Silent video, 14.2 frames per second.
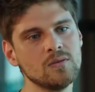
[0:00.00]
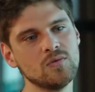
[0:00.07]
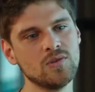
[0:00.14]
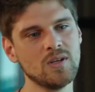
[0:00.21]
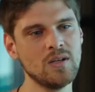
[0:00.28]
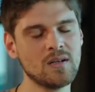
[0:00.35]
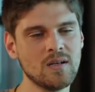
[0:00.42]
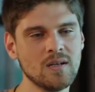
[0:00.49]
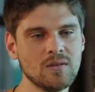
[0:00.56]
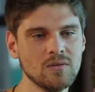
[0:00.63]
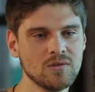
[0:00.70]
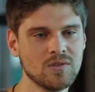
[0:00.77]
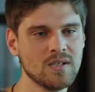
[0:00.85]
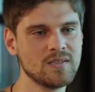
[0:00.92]
Tuğçe ile
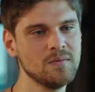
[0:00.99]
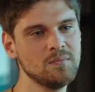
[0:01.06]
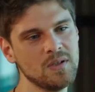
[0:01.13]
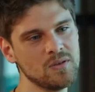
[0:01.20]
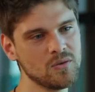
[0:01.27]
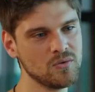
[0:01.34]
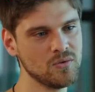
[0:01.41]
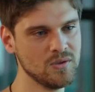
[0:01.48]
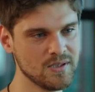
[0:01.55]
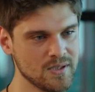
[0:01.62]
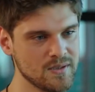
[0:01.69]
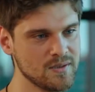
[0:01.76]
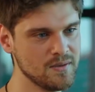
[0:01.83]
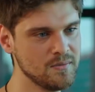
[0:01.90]
kanka olacaksın, beni
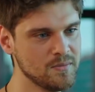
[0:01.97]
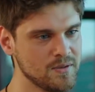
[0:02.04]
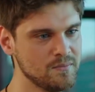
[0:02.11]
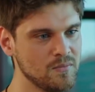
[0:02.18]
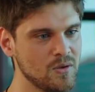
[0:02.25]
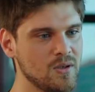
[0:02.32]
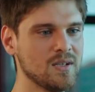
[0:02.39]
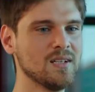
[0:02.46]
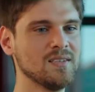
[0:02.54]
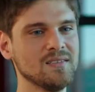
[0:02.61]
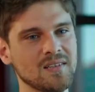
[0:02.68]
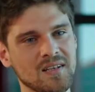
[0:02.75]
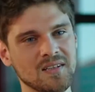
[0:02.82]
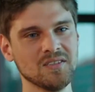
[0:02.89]
kötüleyeceksin değil mi? Böyle
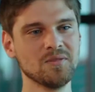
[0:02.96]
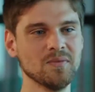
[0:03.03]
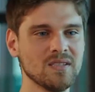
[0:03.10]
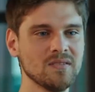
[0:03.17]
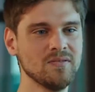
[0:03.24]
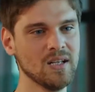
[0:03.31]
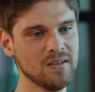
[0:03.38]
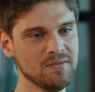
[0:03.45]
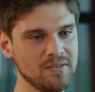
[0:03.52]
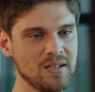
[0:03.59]
kadın dayanışması falan